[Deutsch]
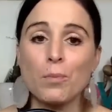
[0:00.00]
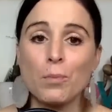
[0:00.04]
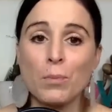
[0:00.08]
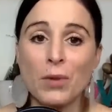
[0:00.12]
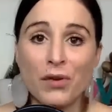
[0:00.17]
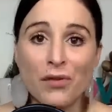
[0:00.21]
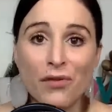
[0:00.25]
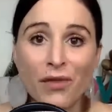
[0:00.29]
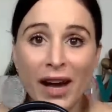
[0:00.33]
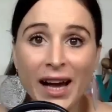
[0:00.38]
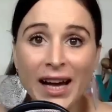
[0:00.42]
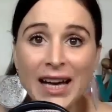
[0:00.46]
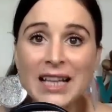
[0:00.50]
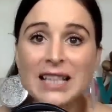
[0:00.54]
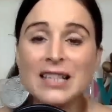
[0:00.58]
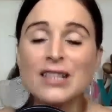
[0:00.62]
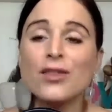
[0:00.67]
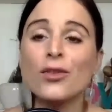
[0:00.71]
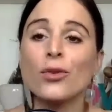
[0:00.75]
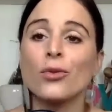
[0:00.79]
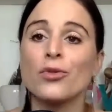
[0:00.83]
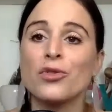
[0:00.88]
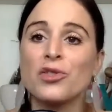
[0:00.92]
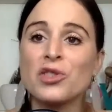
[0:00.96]

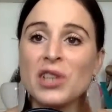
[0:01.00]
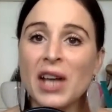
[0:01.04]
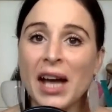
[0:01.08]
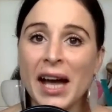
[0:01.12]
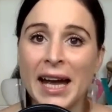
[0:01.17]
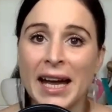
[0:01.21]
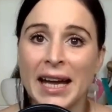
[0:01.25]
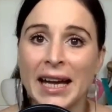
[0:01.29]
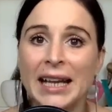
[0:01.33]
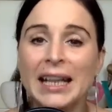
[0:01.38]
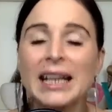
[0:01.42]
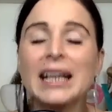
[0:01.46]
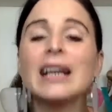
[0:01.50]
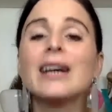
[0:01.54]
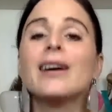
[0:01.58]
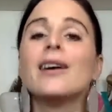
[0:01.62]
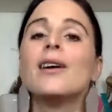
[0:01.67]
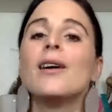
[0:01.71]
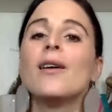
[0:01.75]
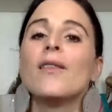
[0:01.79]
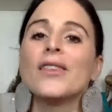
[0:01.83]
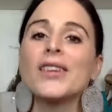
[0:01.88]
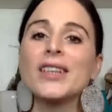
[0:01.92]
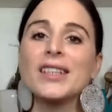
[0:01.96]
beweisen und zeigen,
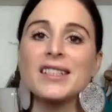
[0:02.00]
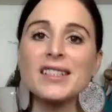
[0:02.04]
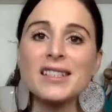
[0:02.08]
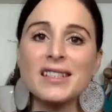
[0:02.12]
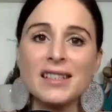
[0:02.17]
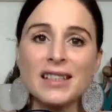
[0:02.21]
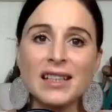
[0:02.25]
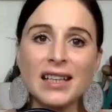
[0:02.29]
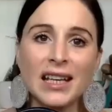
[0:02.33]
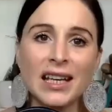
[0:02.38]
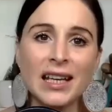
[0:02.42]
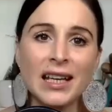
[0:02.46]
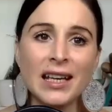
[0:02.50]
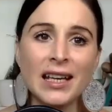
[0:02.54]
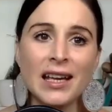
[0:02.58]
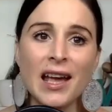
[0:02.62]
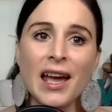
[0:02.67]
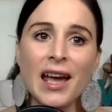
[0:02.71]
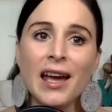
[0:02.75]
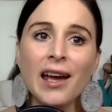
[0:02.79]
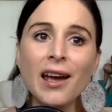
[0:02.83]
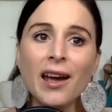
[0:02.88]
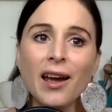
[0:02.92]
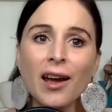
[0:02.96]
dass
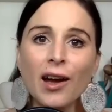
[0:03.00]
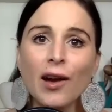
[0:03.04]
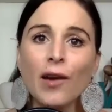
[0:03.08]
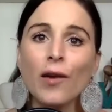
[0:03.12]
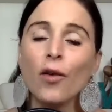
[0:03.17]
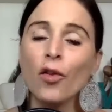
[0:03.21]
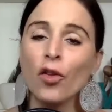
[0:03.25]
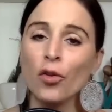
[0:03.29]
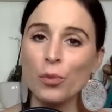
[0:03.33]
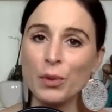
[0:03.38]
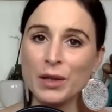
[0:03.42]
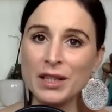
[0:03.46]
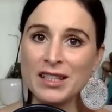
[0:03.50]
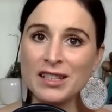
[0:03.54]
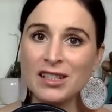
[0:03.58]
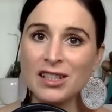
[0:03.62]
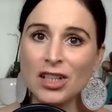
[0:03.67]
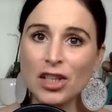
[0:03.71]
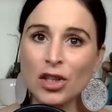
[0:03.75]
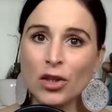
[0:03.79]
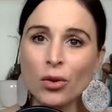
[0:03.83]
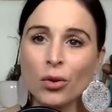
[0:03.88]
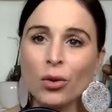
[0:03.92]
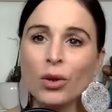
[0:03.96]
Nähe und
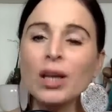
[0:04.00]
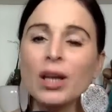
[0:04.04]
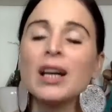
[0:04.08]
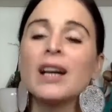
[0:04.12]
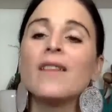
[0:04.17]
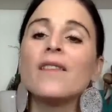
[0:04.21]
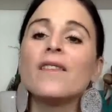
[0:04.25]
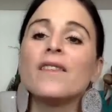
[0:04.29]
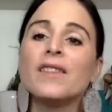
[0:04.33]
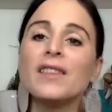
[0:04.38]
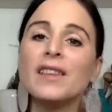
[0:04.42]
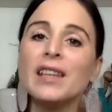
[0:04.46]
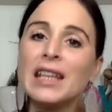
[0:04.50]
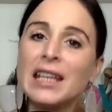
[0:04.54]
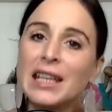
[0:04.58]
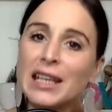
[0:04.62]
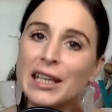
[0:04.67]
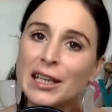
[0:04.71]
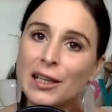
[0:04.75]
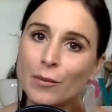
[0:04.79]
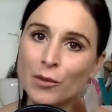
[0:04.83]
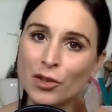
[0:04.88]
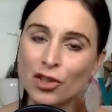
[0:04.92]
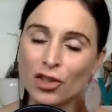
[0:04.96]
Beziehung
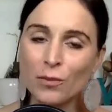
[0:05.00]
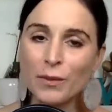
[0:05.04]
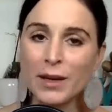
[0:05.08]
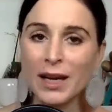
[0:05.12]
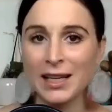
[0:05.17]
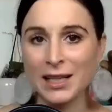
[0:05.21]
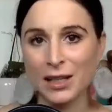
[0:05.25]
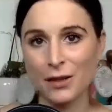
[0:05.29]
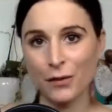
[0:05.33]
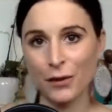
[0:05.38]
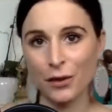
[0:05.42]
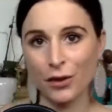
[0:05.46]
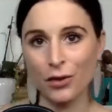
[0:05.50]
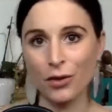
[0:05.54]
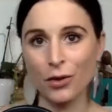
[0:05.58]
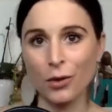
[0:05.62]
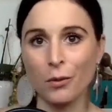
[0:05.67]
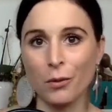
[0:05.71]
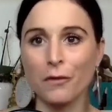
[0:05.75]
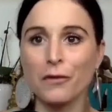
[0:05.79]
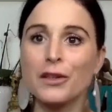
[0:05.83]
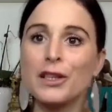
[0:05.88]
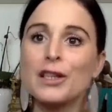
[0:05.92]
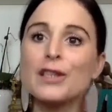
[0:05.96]
nicht mit Schmerz
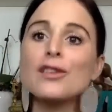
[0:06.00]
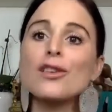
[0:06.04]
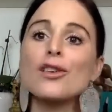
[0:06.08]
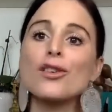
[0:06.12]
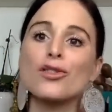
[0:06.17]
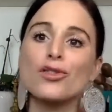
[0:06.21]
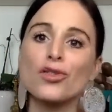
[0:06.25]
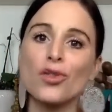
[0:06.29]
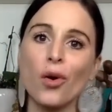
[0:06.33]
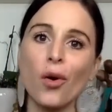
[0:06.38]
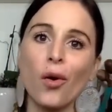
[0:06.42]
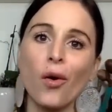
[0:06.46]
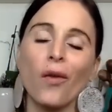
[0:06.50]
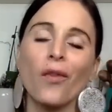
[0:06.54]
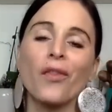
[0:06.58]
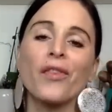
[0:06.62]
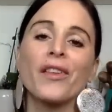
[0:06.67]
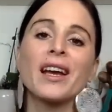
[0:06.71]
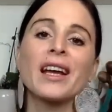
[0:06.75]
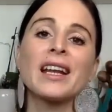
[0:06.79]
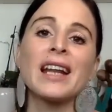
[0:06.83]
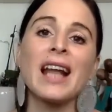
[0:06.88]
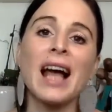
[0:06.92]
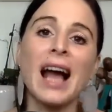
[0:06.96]
verknüpft ist,
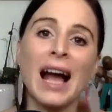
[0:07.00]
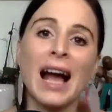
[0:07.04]
sondern